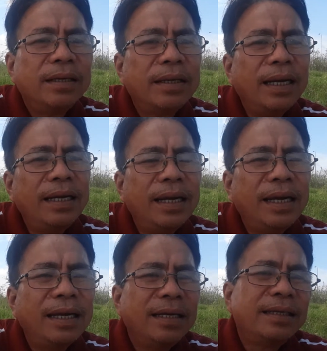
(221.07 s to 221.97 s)
cái uh,
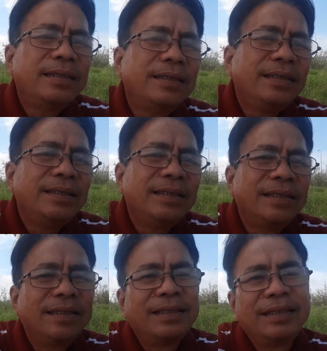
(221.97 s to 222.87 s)

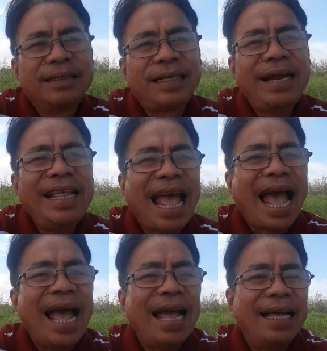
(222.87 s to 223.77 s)
anh nói
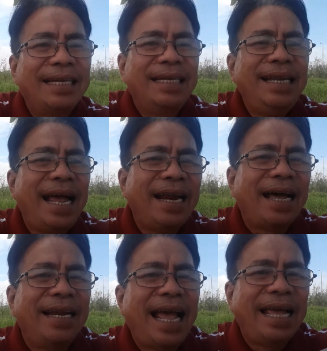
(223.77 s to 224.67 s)
dạ anh dâng
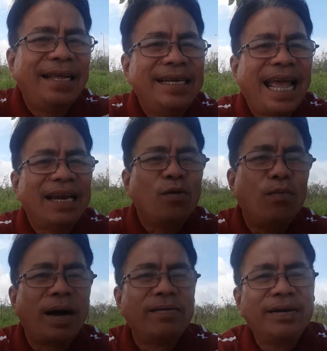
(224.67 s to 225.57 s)
lời ngay anh nghe anh
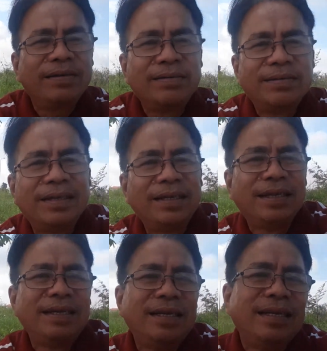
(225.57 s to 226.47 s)
cũng mừng quá không
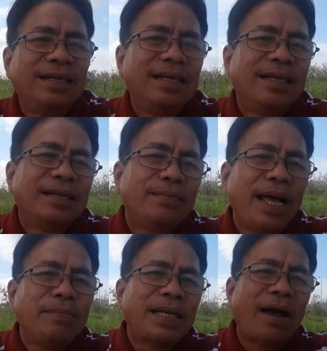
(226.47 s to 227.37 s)

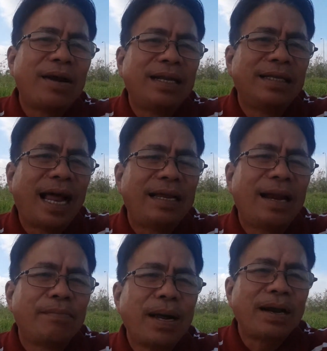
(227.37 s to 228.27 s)
mấy hôm sau là anh anh
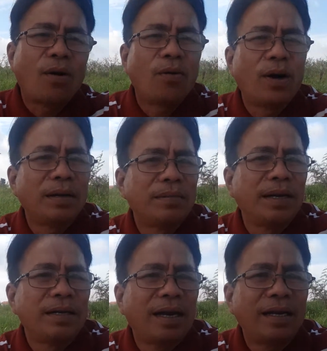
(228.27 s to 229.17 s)
anh bắt đầu anh
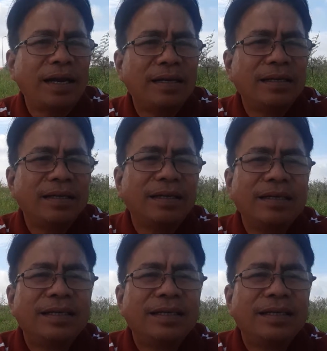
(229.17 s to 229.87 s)
anh anh anh,